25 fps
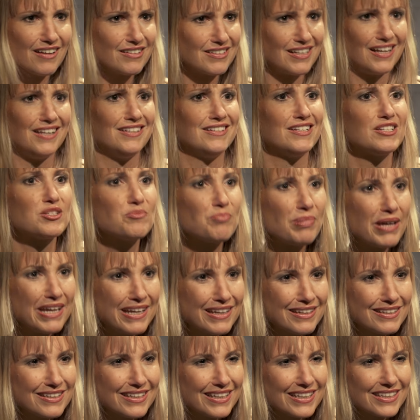All das
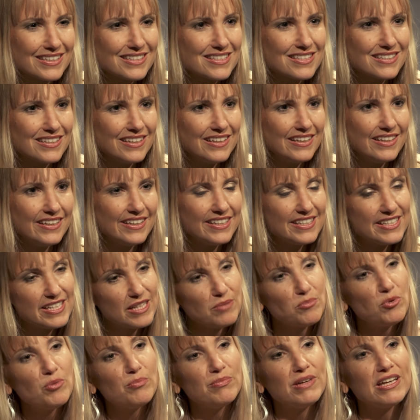bringt nichts. In
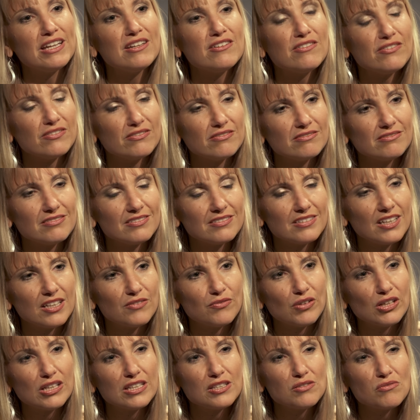dem Moment hat
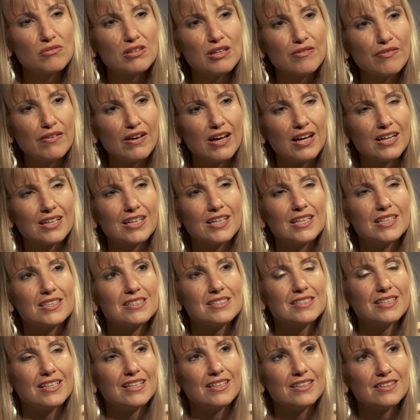wirklich nur die Frage
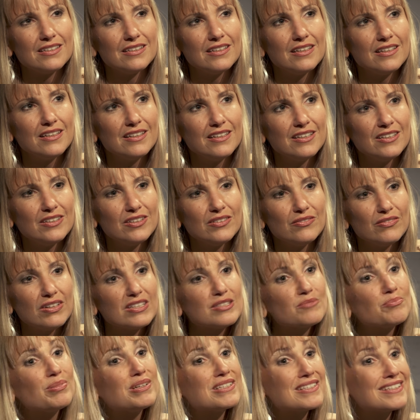gezählt,
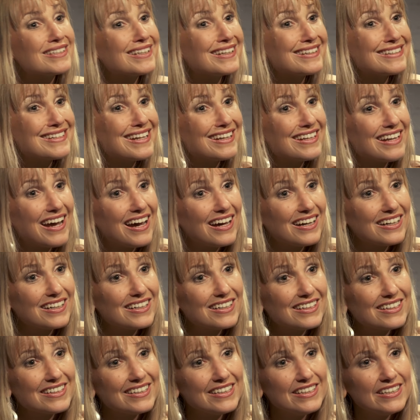was passiert danach?
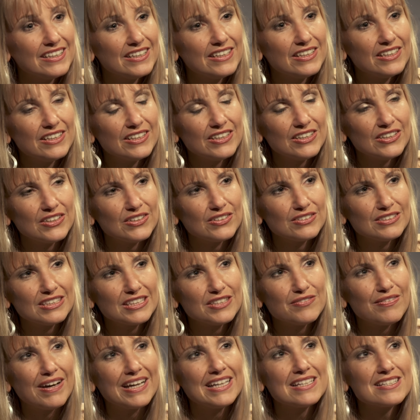Und
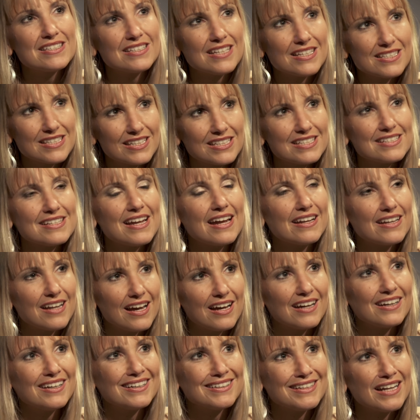ich weiß, dass ich
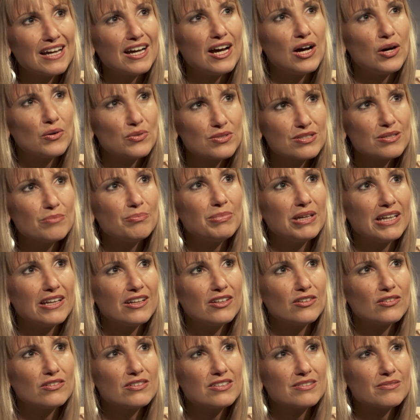danach nach Hause
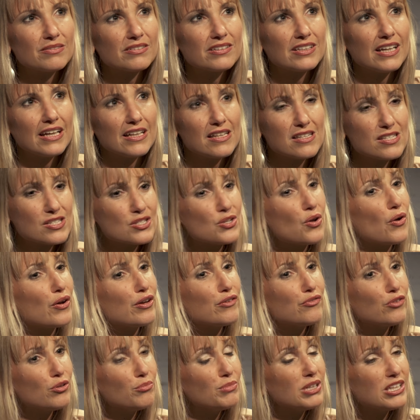bin und ganz neu
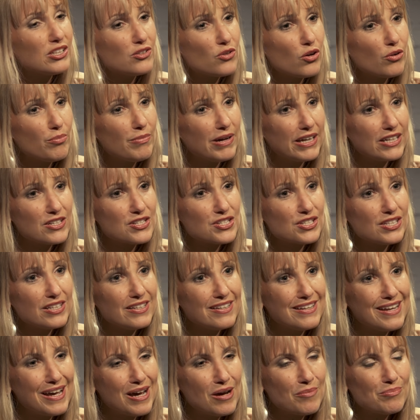für mich nochmal
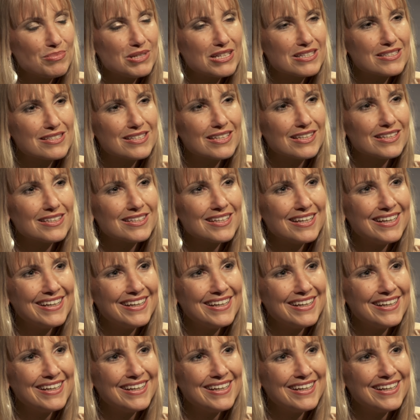entschieden habe, dass ich,